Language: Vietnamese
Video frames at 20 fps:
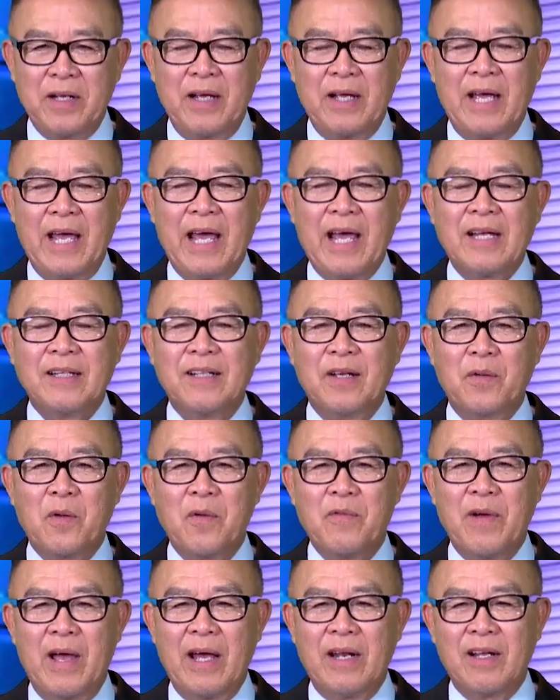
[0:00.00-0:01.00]
này nghe thì có
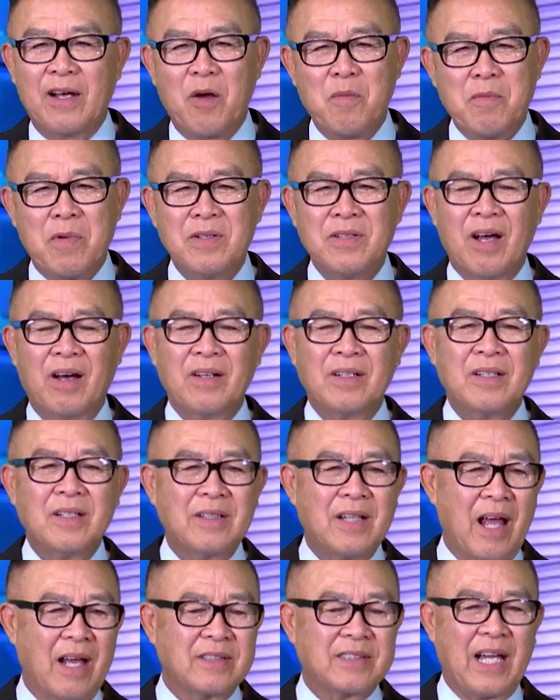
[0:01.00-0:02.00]
vẻ là không bao giờ có
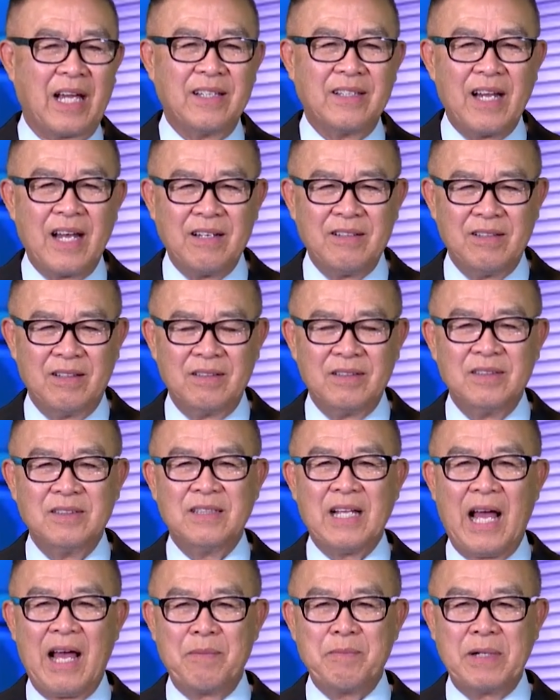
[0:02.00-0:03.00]
thể xảy ra được,
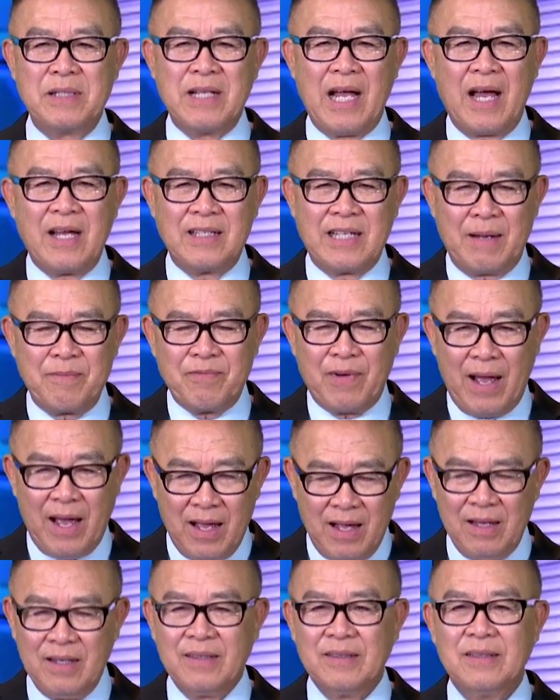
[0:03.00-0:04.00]
nhà mình ai dám phá.
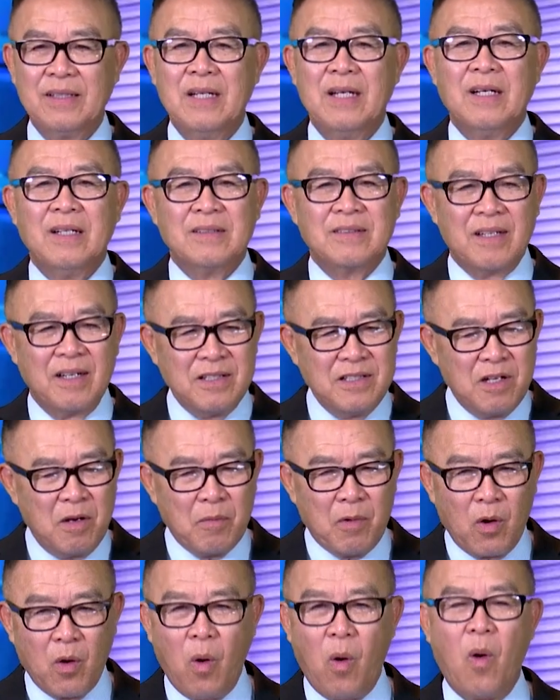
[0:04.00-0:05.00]
Thế nhưng
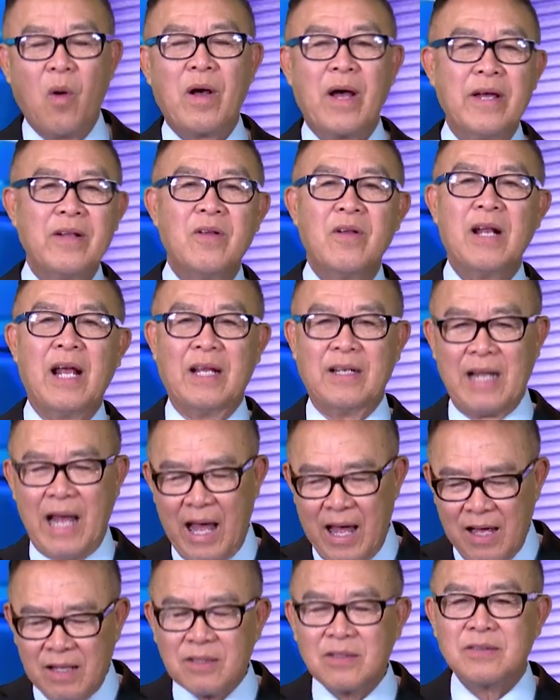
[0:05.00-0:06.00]
mà khổ cái nó lại
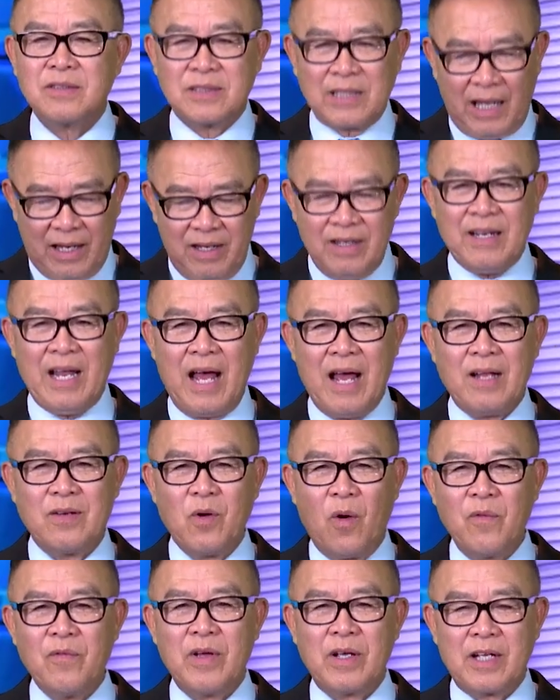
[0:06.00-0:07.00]
đã xảy ra
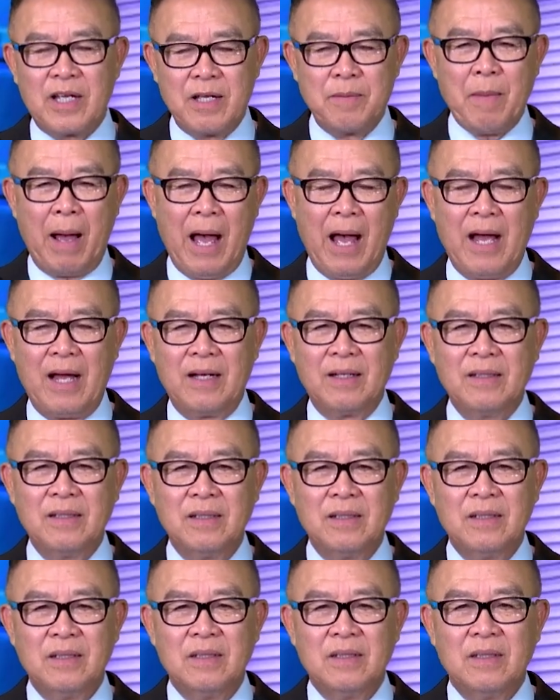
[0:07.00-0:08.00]
đối với cái bà
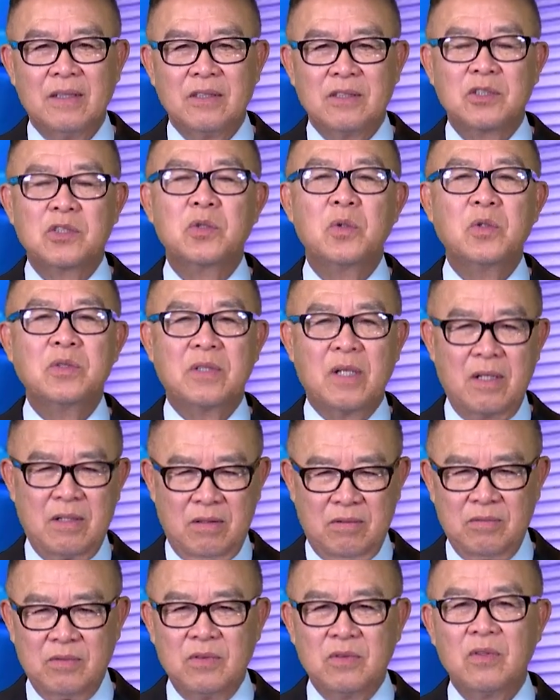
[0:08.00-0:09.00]
Susan
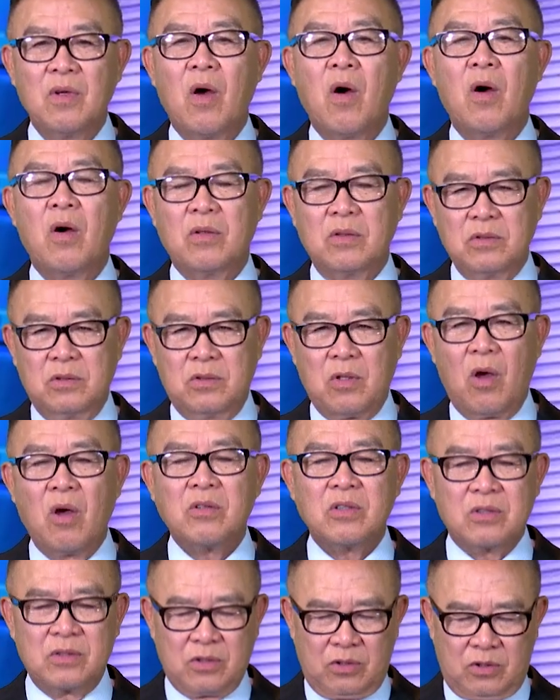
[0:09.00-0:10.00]

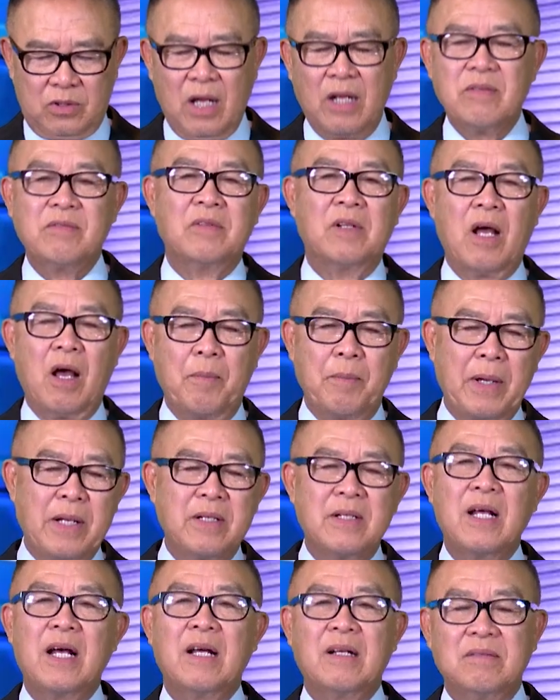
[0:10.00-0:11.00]
Johnson ở
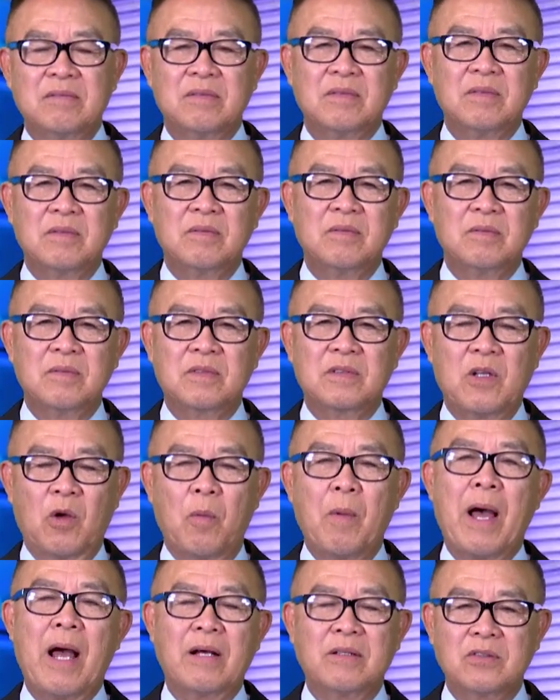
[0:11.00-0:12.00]
bên uh, tiểu
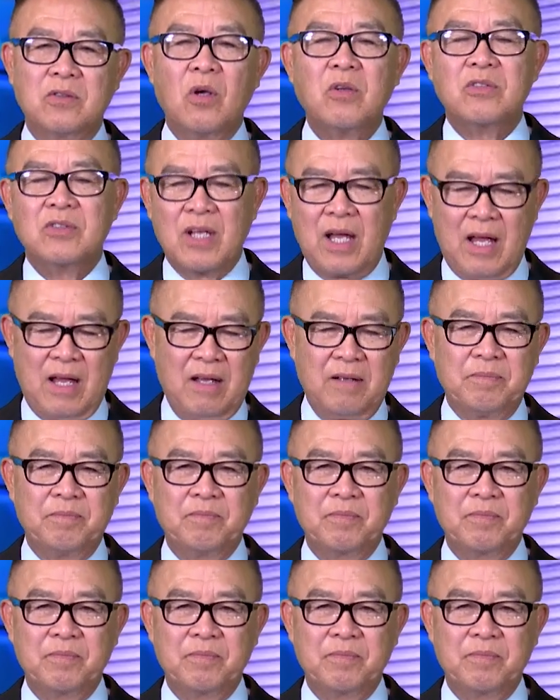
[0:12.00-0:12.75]
bang Georgia.